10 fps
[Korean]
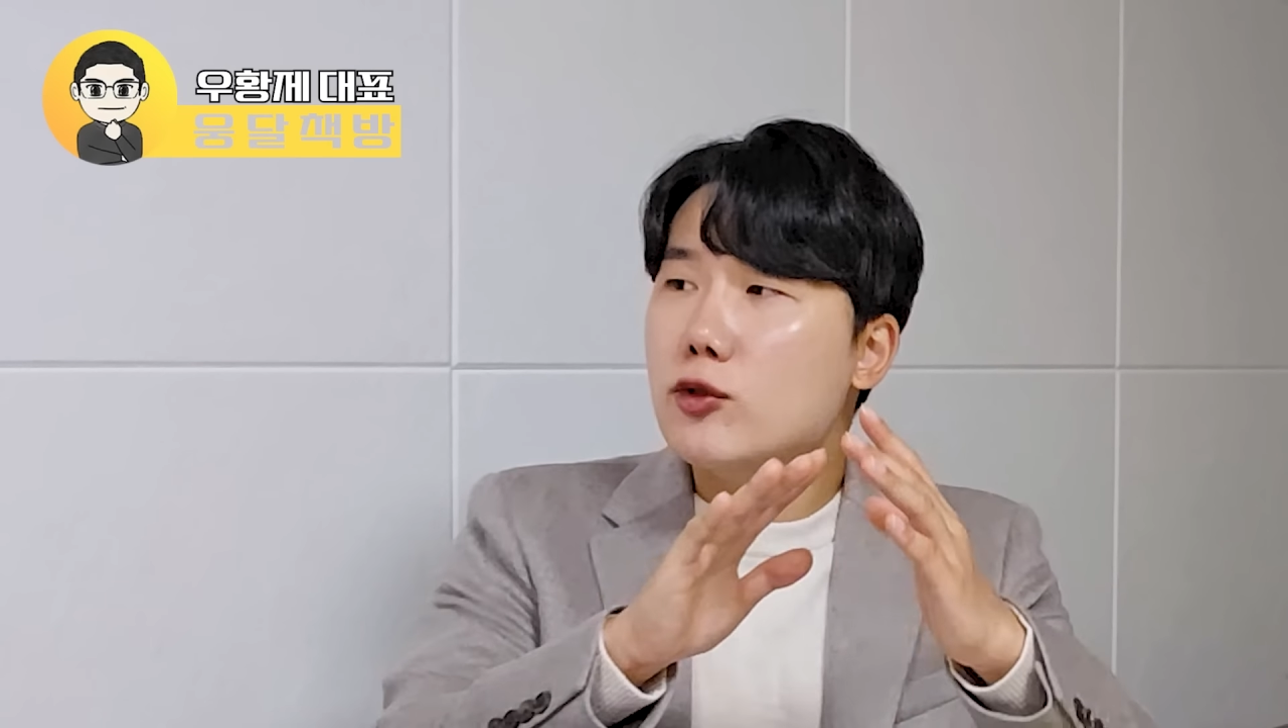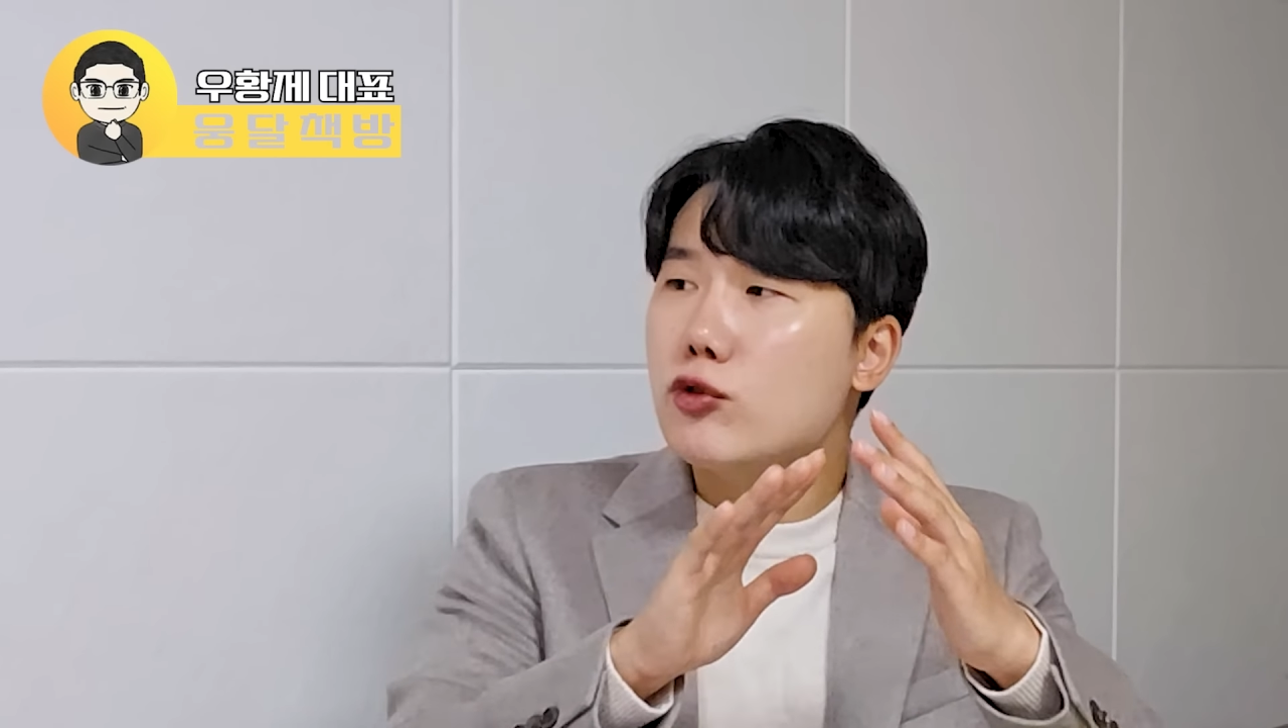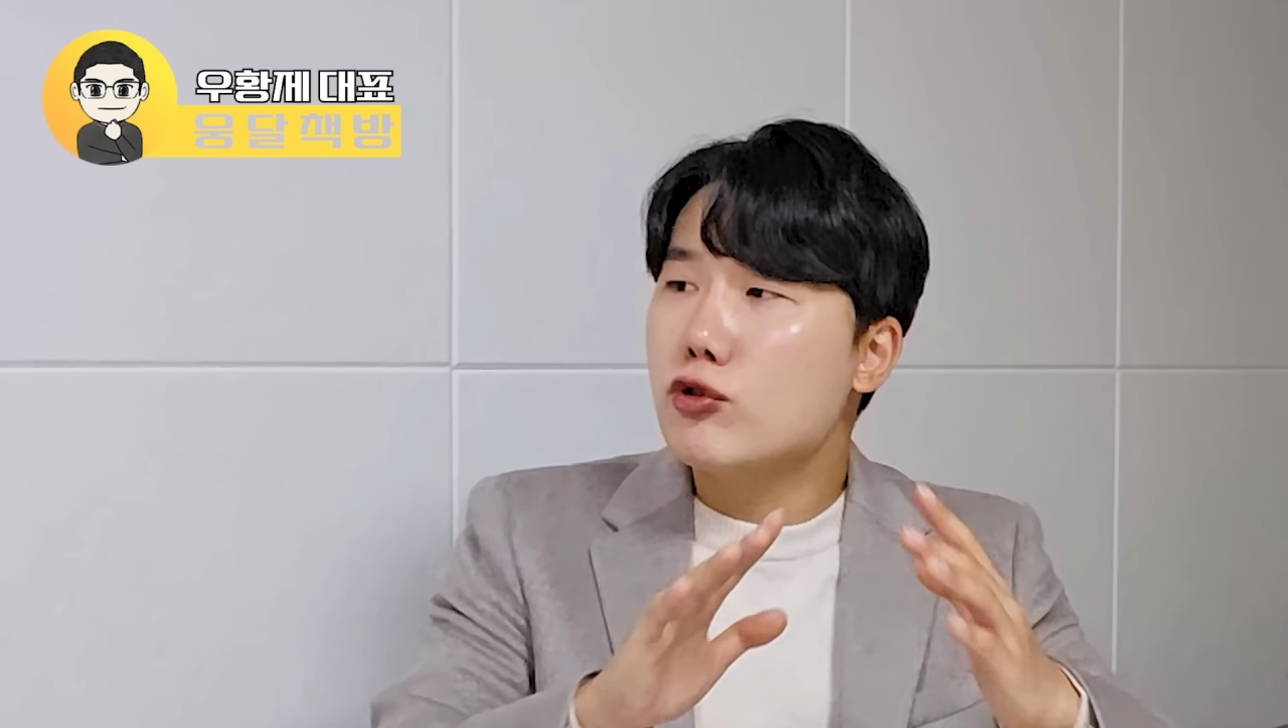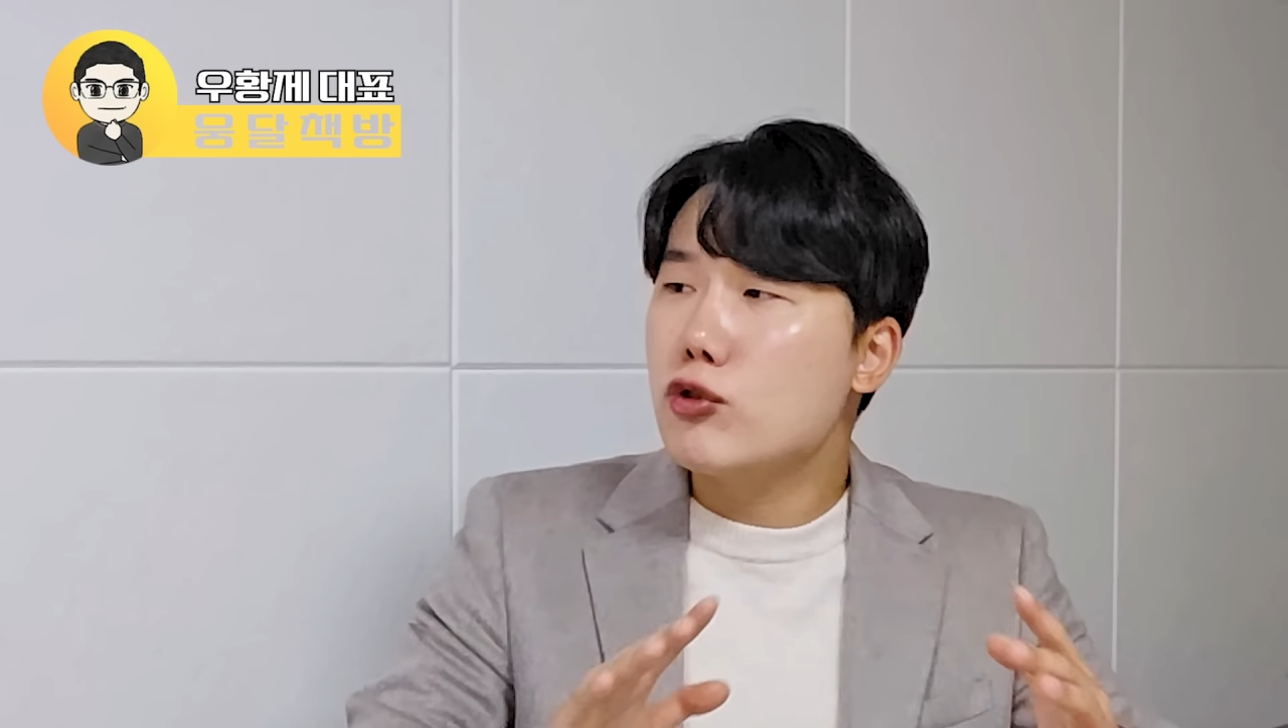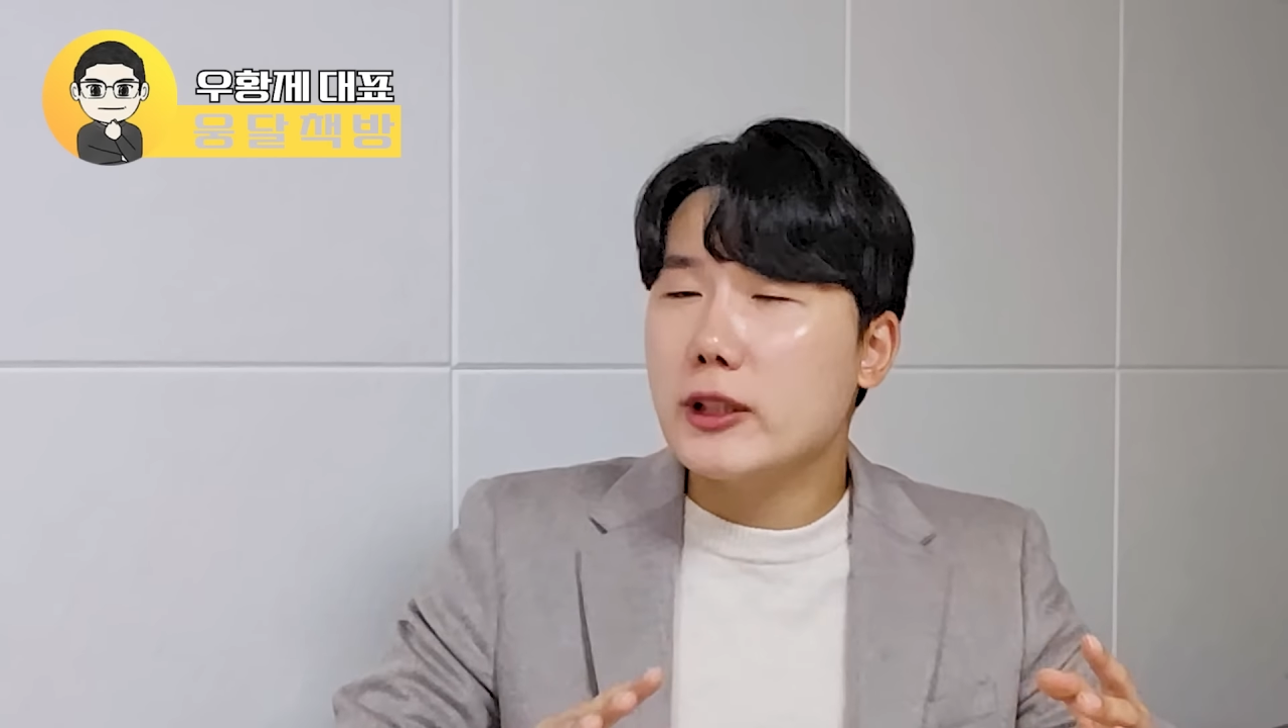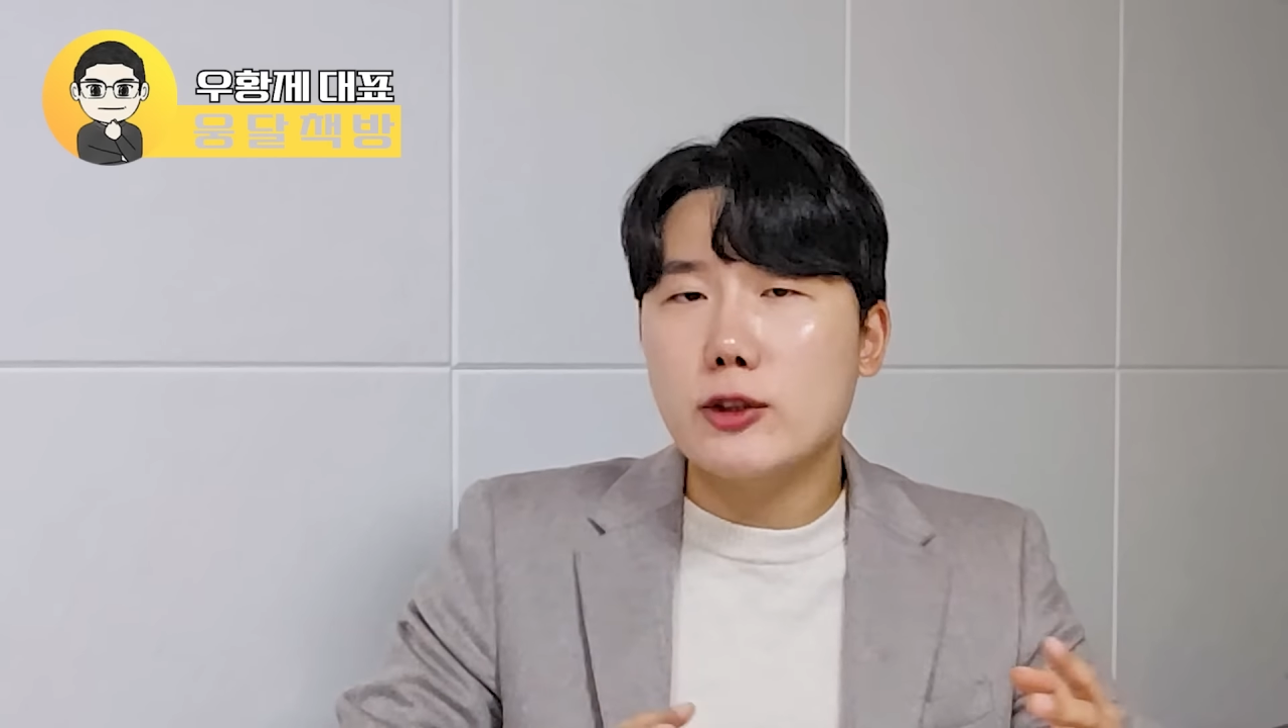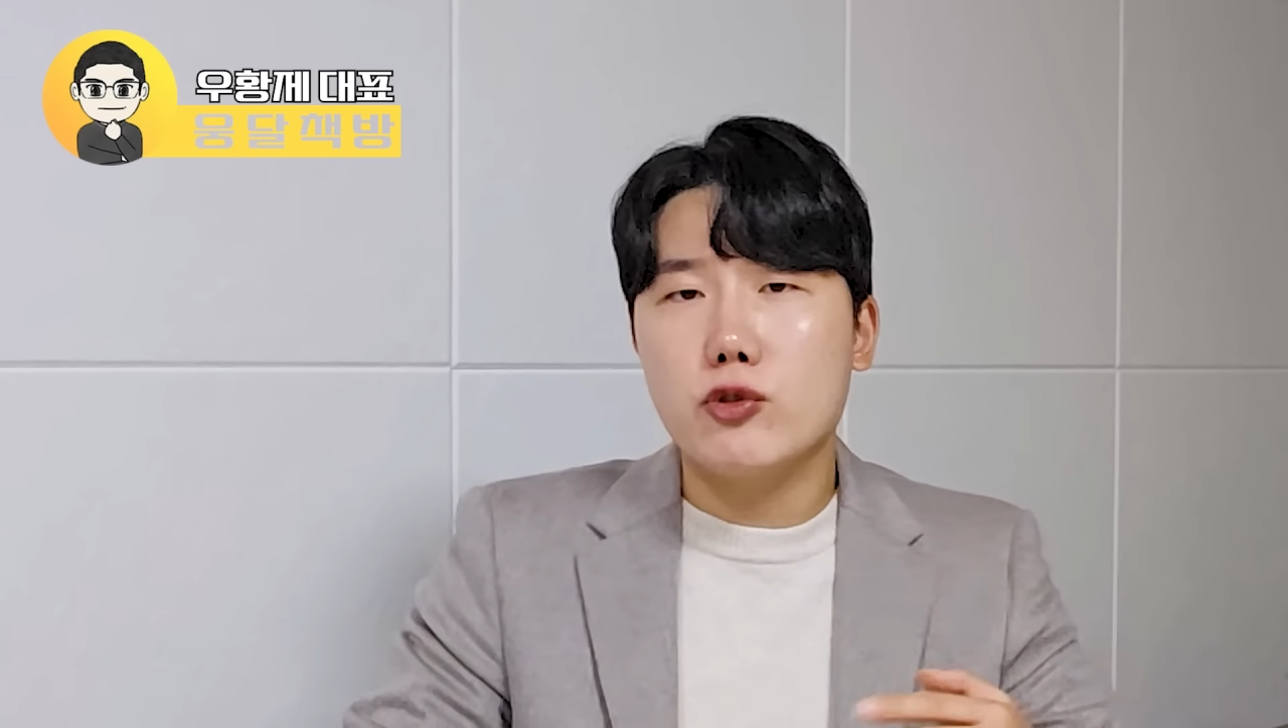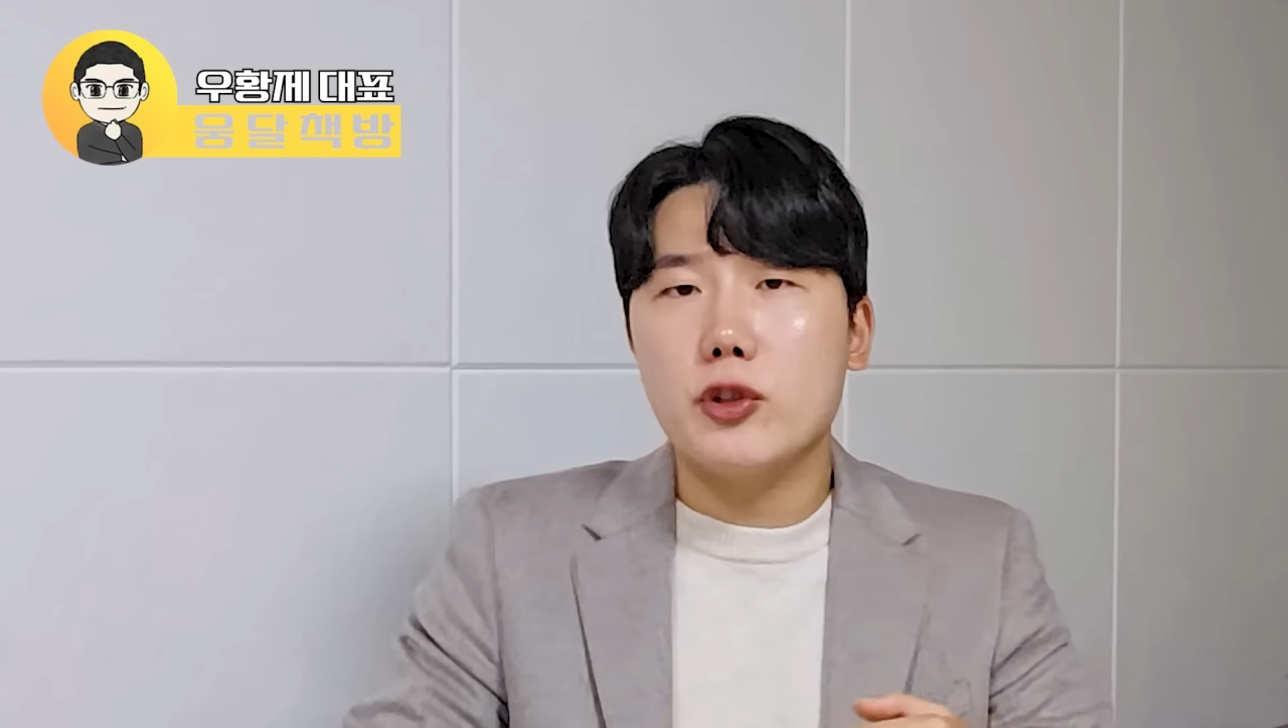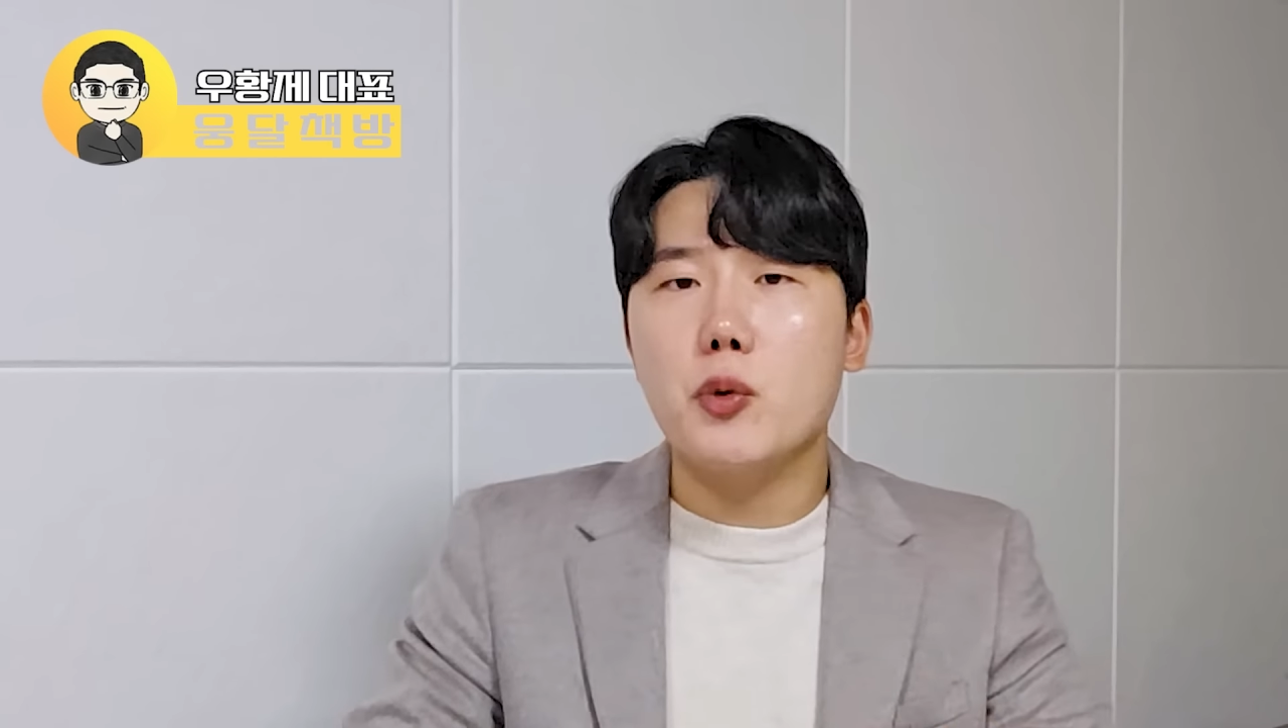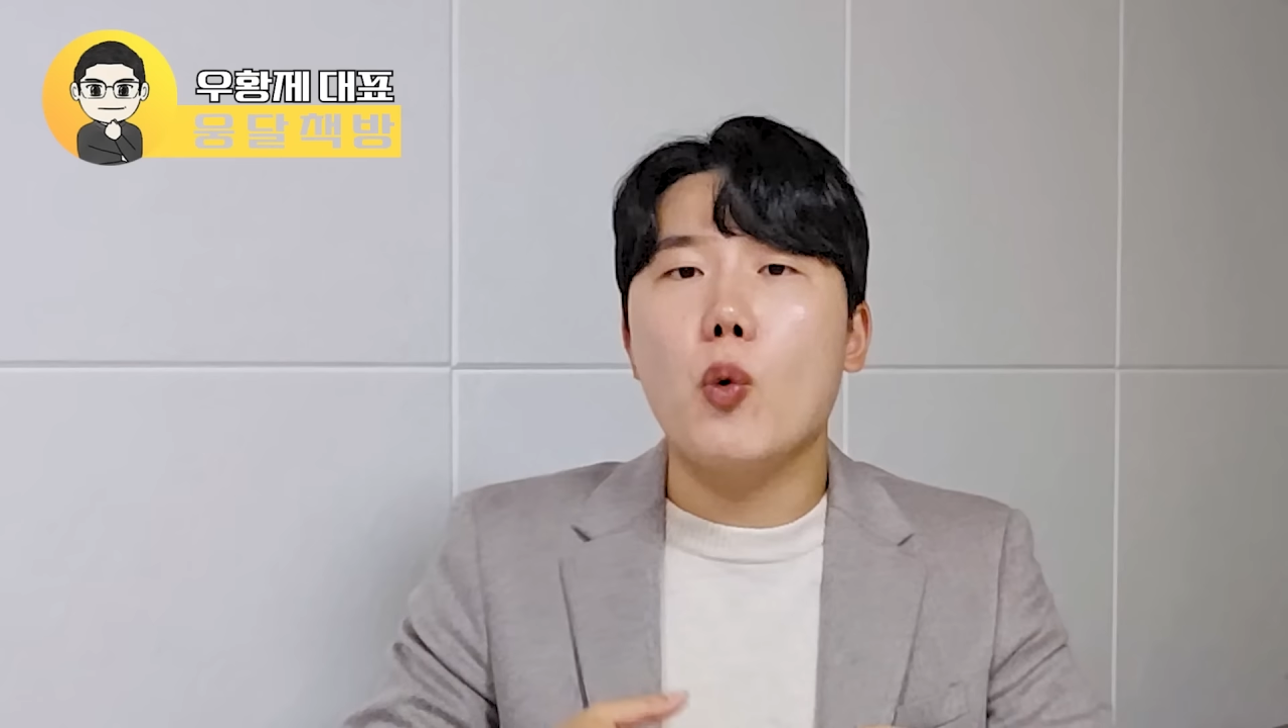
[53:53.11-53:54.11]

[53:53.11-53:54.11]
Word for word: 중투계좌 수익률이